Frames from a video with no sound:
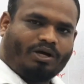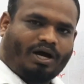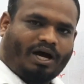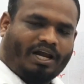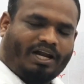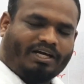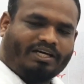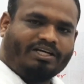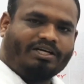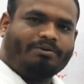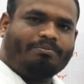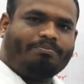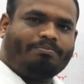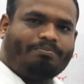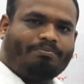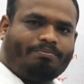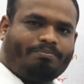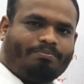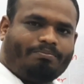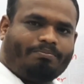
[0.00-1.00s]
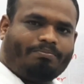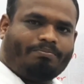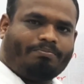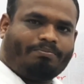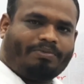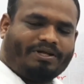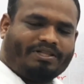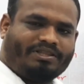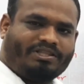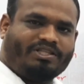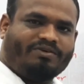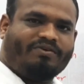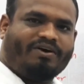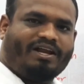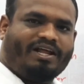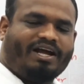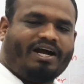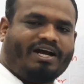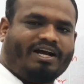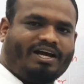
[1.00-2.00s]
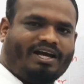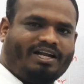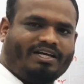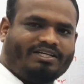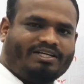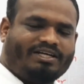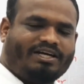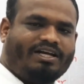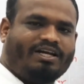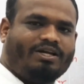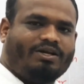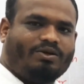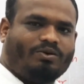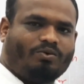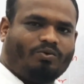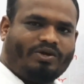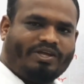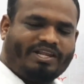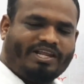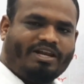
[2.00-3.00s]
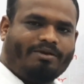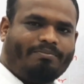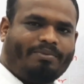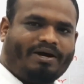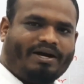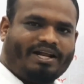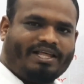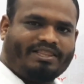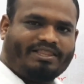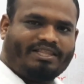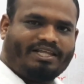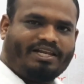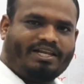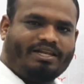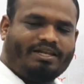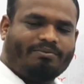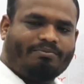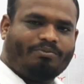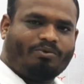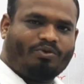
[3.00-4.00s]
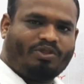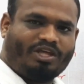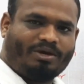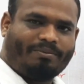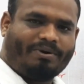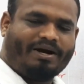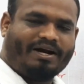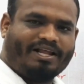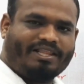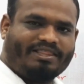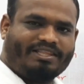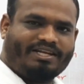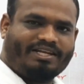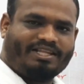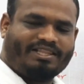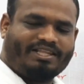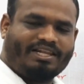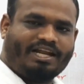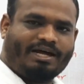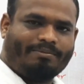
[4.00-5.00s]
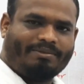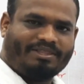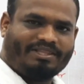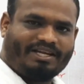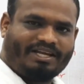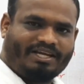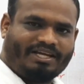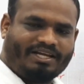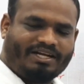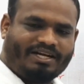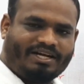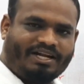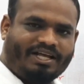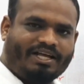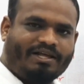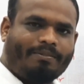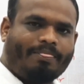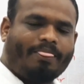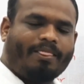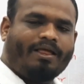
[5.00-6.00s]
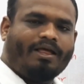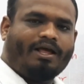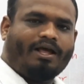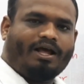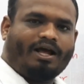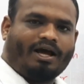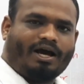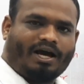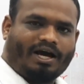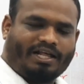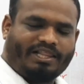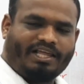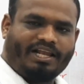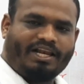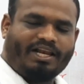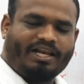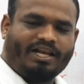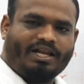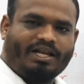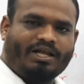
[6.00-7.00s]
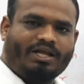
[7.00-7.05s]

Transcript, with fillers: அலகு பத்து வரையான அலகுகள் உயிரியல் பாடத்தில் புதிய பாடத்திட்டத்தில் அமைந்திருக்கின்றன அதில்